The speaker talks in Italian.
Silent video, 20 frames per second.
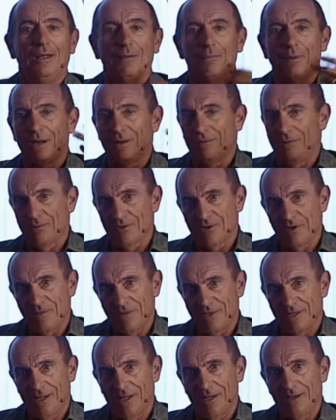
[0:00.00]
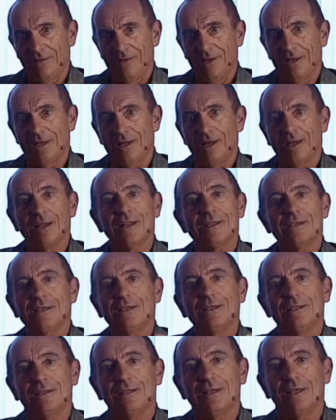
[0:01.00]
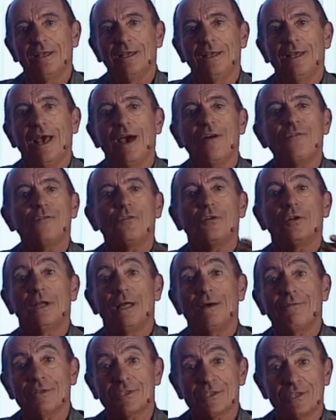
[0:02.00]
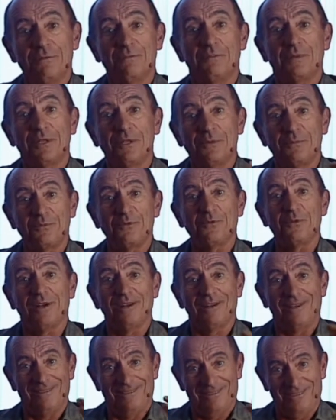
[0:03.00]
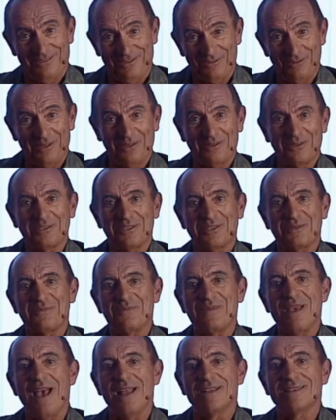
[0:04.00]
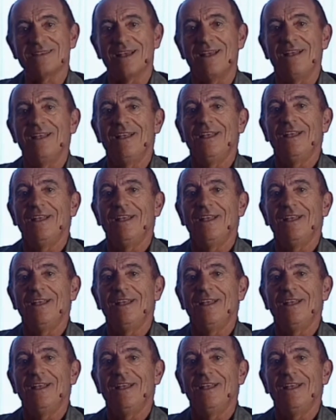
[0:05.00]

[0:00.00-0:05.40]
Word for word: parlavamo sempre della Riviera, la gente affollava sempre di più sulla nostra spiaggia.